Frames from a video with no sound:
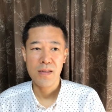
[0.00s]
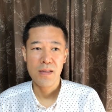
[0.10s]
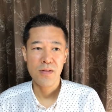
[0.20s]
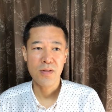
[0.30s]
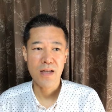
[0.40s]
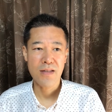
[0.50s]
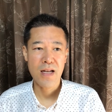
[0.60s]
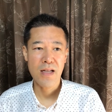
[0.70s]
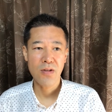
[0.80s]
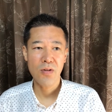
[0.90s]
言うたら
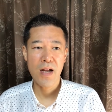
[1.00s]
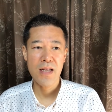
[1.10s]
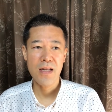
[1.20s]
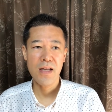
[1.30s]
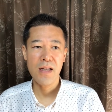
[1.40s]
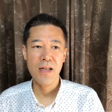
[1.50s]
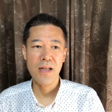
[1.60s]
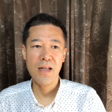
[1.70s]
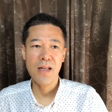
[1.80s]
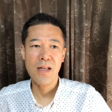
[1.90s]

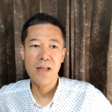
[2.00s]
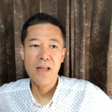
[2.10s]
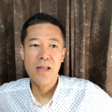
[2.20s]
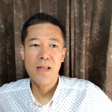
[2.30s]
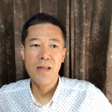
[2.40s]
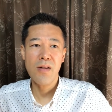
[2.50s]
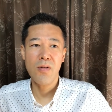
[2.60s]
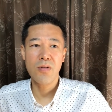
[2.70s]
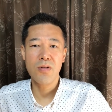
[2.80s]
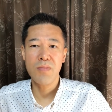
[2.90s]
スタートライン
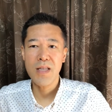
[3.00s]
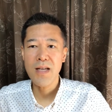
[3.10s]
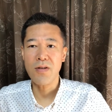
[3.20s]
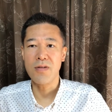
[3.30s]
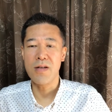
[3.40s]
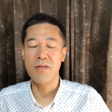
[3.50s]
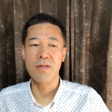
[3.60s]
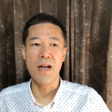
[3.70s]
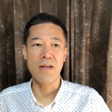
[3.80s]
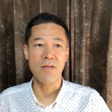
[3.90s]
の準備体操してるぐ
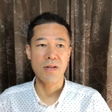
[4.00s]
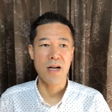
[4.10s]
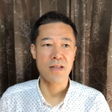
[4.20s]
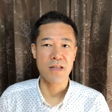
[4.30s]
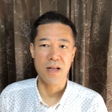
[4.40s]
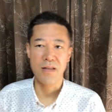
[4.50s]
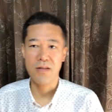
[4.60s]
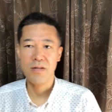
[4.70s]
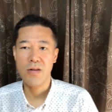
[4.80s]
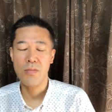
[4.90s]
らいの感じなんで
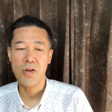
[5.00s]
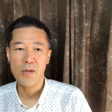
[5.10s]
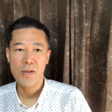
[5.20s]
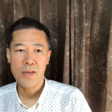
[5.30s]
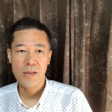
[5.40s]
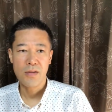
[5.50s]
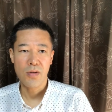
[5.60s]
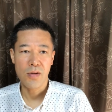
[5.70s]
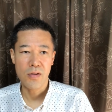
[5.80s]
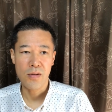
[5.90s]
すけども、そ
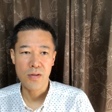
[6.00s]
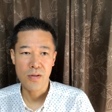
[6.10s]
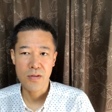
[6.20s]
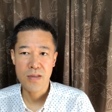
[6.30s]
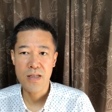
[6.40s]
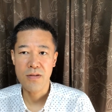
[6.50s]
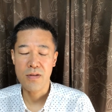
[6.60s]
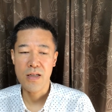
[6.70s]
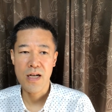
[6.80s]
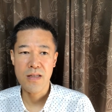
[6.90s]
のチーズ
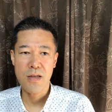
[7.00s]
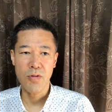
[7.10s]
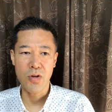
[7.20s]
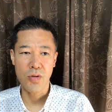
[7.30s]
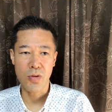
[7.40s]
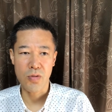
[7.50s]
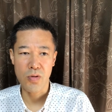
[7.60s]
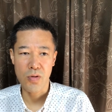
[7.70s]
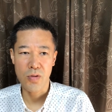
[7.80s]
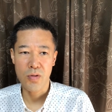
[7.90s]
に関してもちょっと
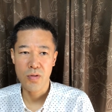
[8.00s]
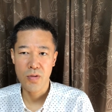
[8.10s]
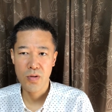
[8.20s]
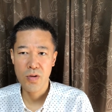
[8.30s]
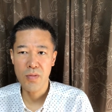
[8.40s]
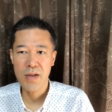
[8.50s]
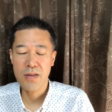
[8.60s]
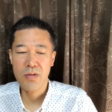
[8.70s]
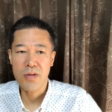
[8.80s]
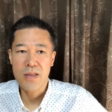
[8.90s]
こう興味が
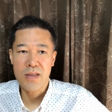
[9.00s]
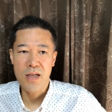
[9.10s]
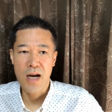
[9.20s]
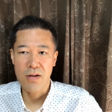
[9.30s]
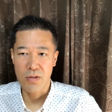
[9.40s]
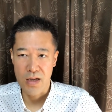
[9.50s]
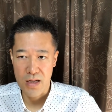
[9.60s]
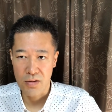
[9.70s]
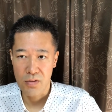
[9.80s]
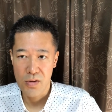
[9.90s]
少しあるか
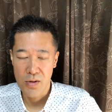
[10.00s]
なと